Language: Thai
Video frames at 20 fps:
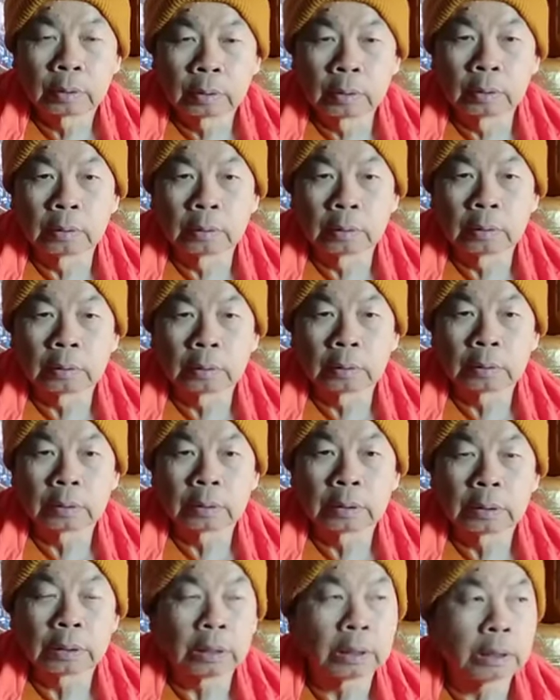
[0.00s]
อืม
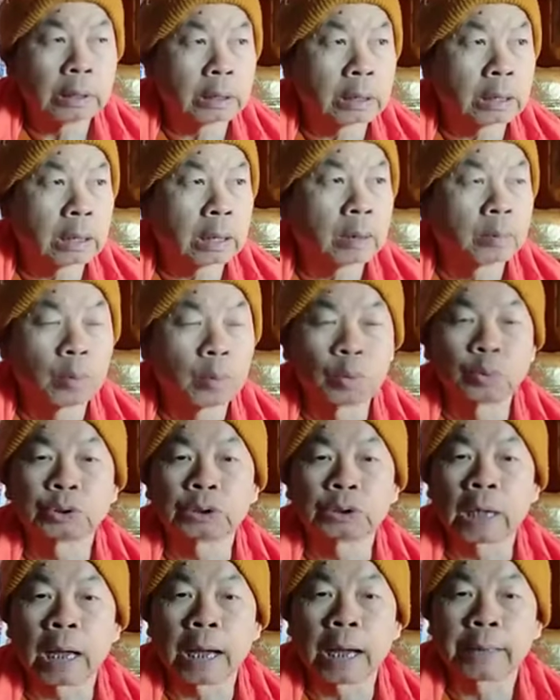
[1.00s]
ที่นี่เก้าอง
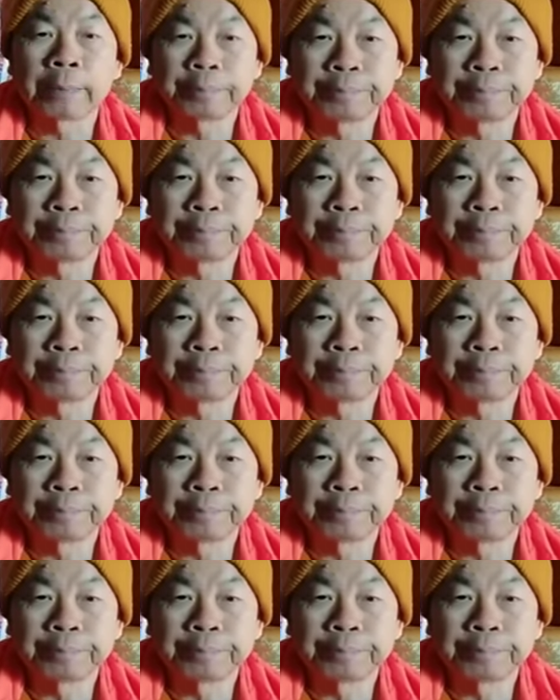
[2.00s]
ศา